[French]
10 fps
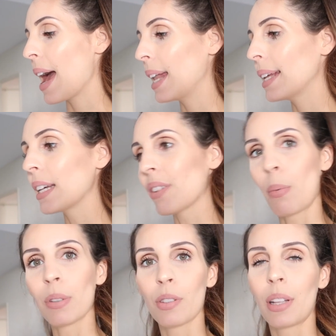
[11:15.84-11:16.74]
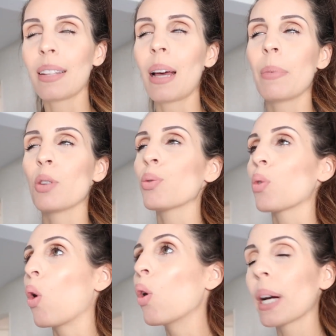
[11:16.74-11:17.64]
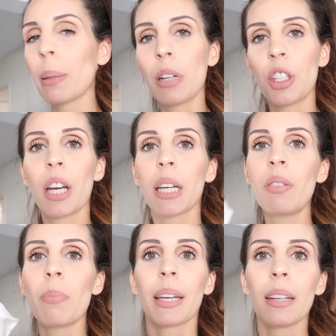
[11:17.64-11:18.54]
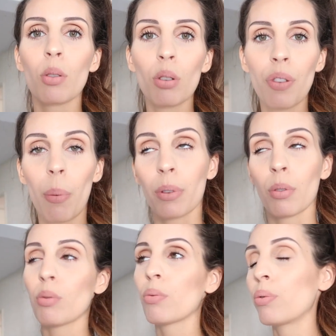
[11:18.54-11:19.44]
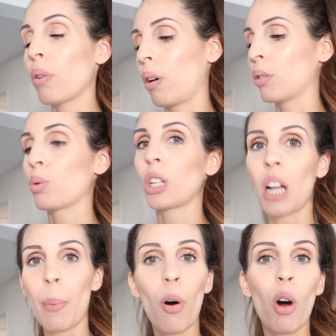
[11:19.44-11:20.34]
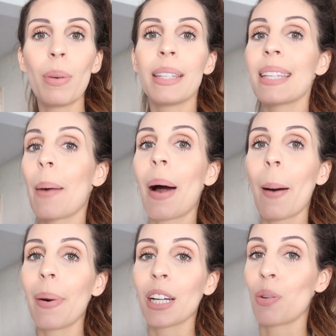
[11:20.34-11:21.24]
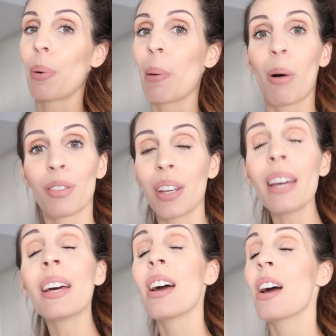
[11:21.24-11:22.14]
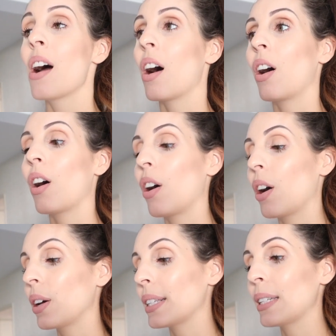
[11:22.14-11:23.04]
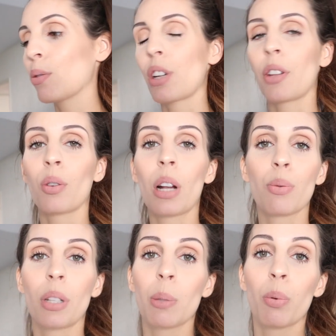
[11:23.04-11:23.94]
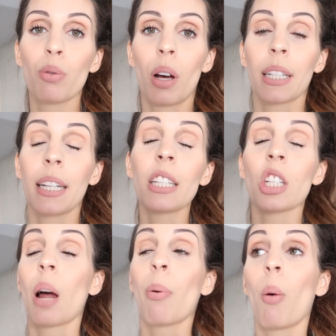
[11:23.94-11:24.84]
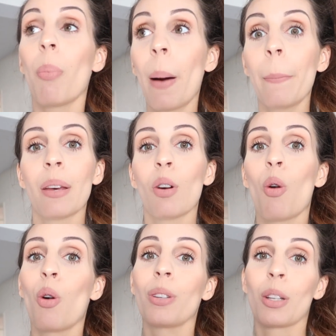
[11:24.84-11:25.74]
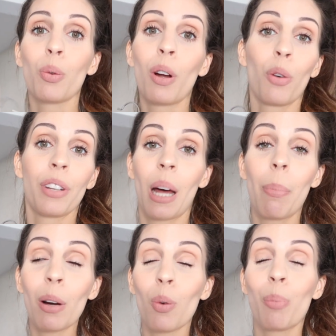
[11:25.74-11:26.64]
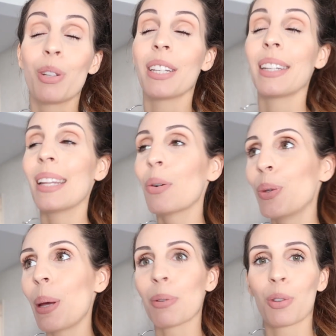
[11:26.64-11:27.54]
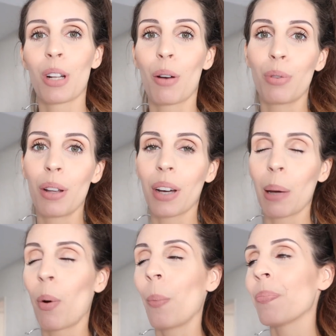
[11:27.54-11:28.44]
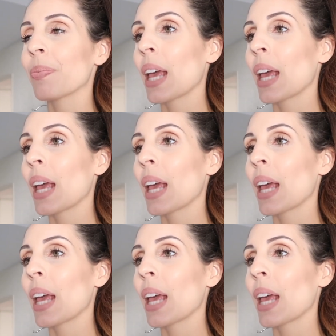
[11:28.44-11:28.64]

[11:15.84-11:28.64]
Elle était vraiment dans un état mais juste horrible et je dis à Kevin bah qu'est-ce que je fais parce que du coup euh, soit je la prends mais si ça part pas je vais pas la porter et sinon j'attends qu'elle soit dispo sur internet et je la prends pas mais ça se trouve elle reviendra pas quoi puis j'étais dégoûtée parce que je la voulais vraiment